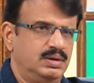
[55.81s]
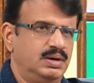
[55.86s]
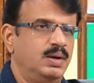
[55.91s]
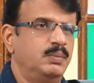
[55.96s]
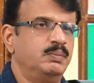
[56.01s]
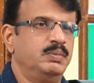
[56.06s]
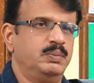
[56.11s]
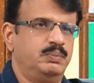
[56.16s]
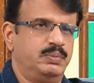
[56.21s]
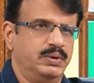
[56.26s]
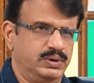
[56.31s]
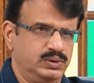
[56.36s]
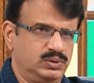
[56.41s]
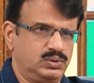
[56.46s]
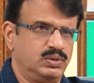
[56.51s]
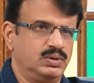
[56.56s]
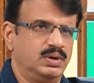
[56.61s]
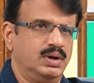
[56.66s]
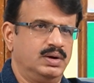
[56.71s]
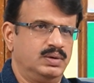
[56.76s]
నమ్మి
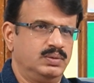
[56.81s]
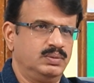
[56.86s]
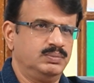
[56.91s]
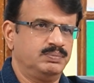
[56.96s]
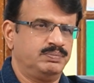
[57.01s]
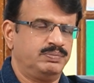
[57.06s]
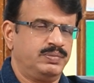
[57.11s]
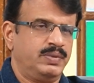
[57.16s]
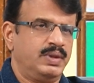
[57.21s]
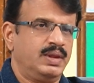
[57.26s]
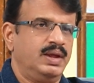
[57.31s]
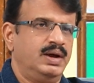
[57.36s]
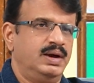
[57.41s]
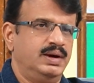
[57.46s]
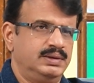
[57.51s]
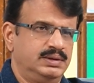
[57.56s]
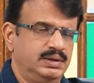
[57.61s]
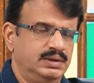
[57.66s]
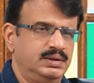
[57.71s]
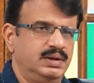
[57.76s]
పెడుతున్నారు
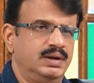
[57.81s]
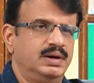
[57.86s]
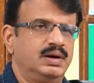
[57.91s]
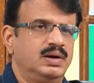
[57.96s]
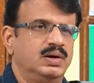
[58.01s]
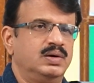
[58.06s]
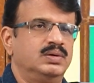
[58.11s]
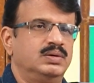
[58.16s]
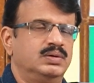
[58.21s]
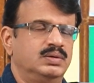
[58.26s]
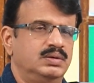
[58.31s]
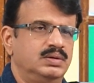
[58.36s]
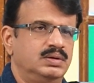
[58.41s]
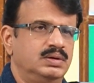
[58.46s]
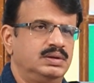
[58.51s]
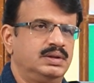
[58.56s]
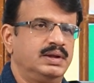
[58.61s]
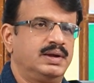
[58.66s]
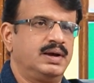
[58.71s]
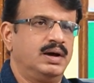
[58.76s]
అయితే దీంట్లో
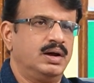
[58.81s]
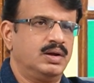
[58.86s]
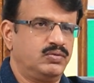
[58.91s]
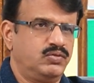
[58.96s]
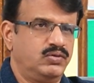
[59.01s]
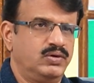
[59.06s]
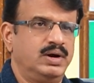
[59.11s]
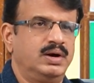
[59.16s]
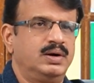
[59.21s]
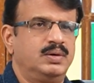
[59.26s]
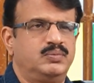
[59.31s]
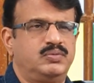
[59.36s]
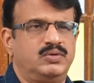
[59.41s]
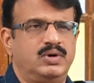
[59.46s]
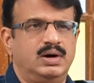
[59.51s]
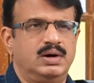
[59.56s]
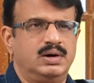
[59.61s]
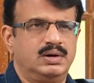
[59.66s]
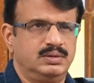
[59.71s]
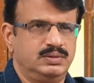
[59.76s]
ఇది కార్పొరేట్
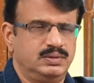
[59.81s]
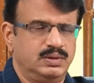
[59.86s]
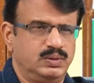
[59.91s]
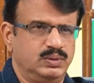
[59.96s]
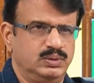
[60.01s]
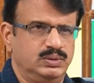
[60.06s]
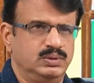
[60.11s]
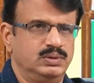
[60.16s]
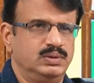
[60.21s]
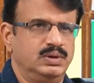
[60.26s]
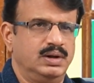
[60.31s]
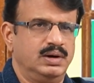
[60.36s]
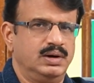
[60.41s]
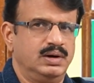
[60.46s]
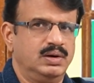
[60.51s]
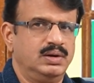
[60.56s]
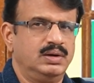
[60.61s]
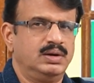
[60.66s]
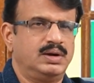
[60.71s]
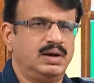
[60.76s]
ఫ్రాడ్ జరుగుతుంది
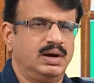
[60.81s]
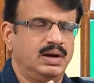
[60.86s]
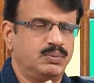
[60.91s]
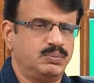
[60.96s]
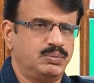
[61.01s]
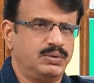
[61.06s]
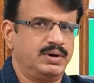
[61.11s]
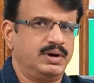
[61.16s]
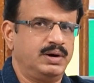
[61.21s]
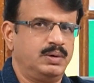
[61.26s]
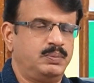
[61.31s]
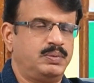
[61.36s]
దీంట్లో ఈ కార్పొరేట్